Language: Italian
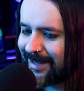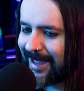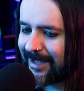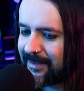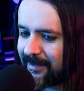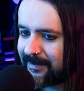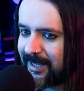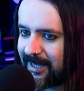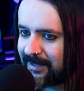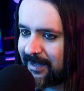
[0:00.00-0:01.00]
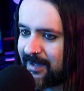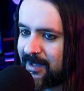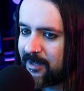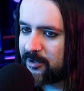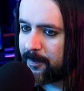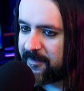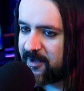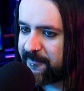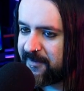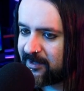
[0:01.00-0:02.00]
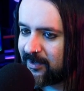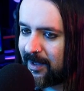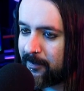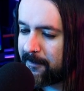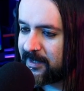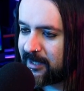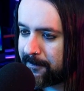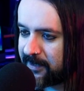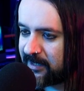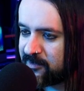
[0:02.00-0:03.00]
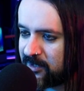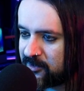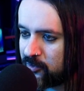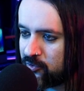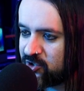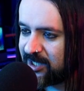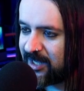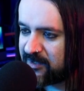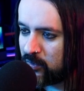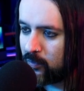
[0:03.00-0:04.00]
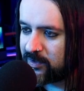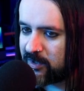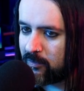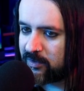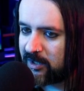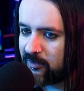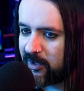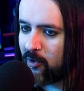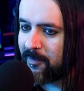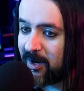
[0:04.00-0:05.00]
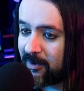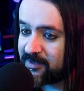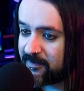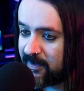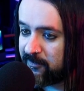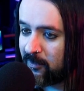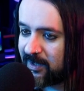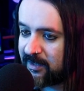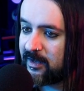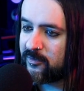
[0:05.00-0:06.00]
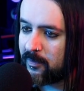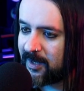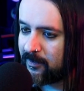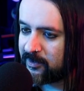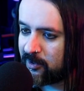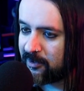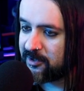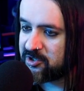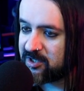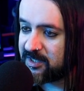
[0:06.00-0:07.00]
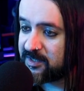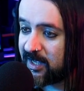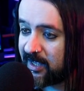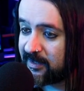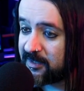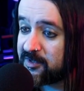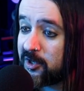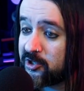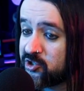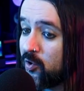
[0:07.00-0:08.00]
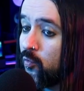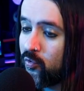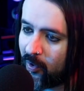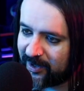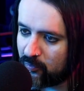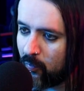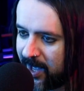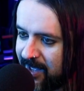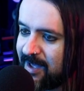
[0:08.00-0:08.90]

Deck 13. Dopo aver offerto la pop interpretazione del sottogenere Souls con titoli come Lords of the Fallen nel 2014 e The Surge 1 e 2,